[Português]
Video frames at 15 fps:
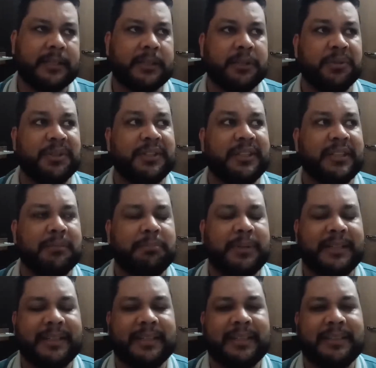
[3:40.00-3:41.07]
que eu iria
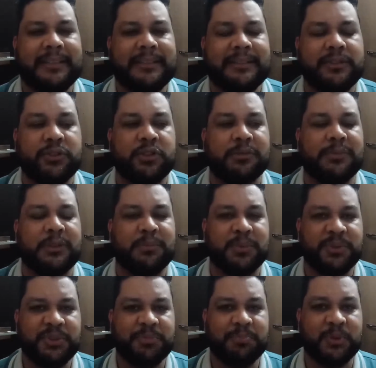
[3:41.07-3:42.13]
parar de tomar
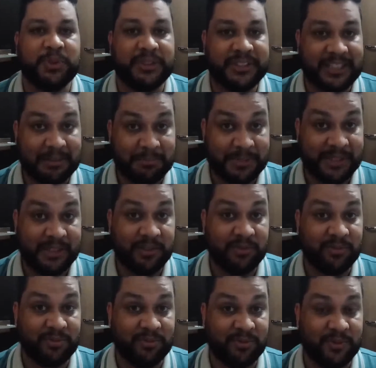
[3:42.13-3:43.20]
meu
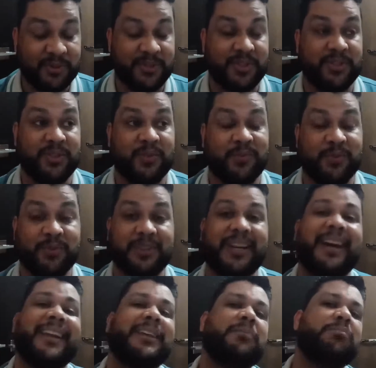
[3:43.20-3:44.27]
medicamento, ou seja, eu fui um
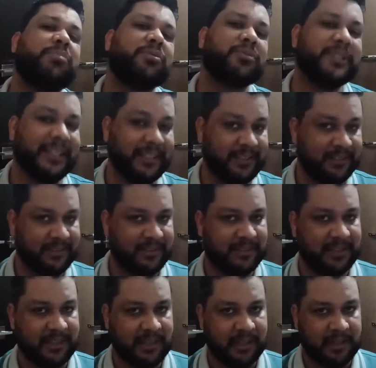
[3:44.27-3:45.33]
cara imprudente,
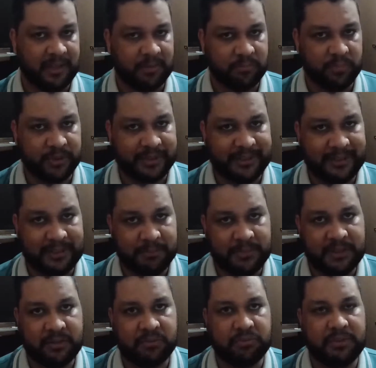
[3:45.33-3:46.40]
porque a
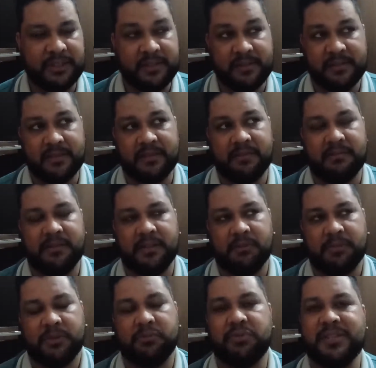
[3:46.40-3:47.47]
minha doença é
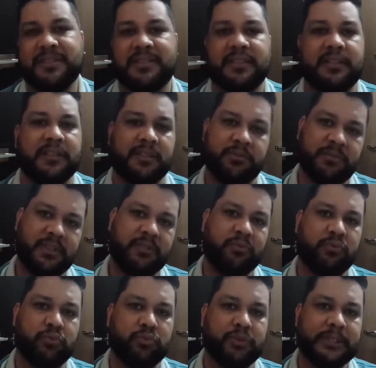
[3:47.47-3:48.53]
uma doença que não tem
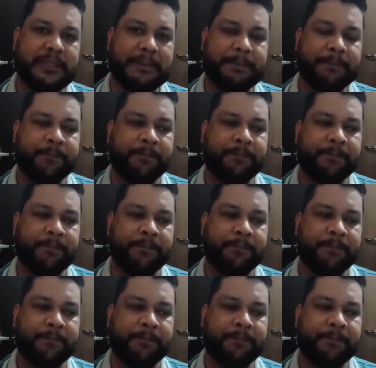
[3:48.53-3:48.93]
cura.